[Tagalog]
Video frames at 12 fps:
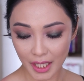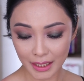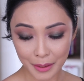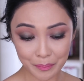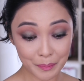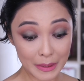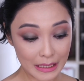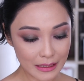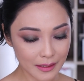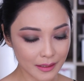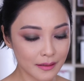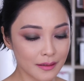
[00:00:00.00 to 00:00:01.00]
yatang
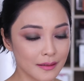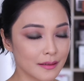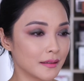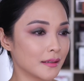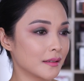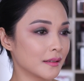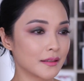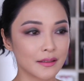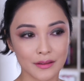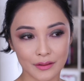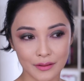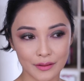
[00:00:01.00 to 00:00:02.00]
pink.
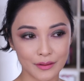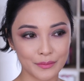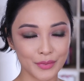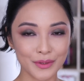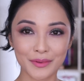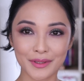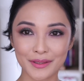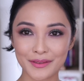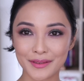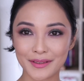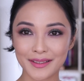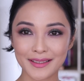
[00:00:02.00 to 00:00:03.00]
Pero mukhang
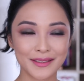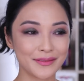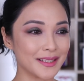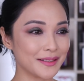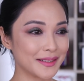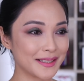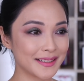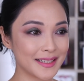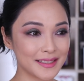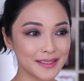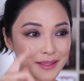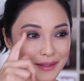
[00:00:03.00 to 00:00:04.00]
naman okay, di ba? Parang
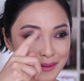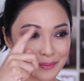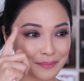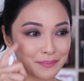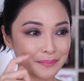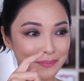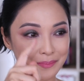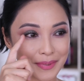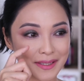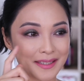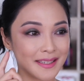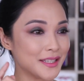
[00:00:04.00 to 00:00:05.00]
nasa
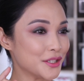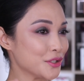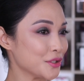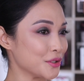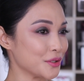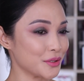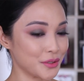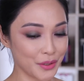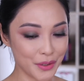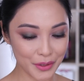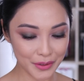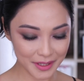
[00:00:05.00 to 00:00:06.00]
pinkish,
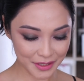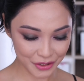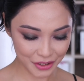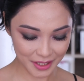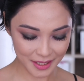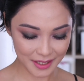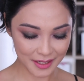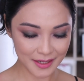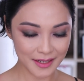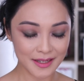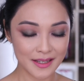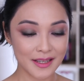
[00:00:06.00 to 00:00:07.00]
orangey
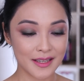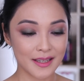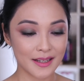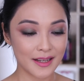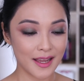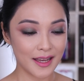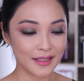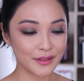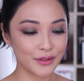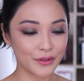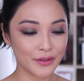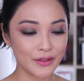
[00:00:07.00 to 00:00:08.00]
lahat,
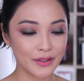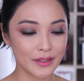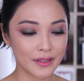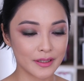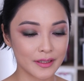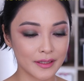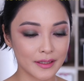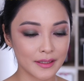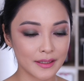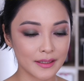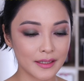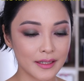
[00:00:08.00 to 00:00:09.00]
no?
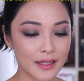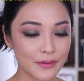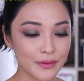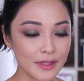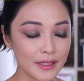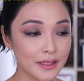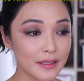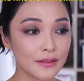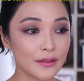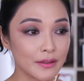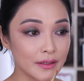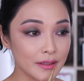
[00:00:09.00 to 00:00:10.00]
Lagyan ko lang ng
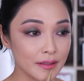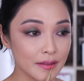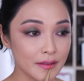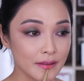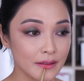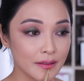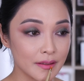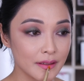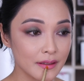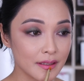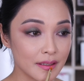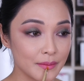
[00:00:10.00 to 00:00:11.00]
gloss
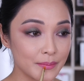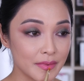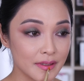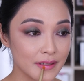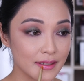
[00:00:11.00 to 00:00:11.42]
on top.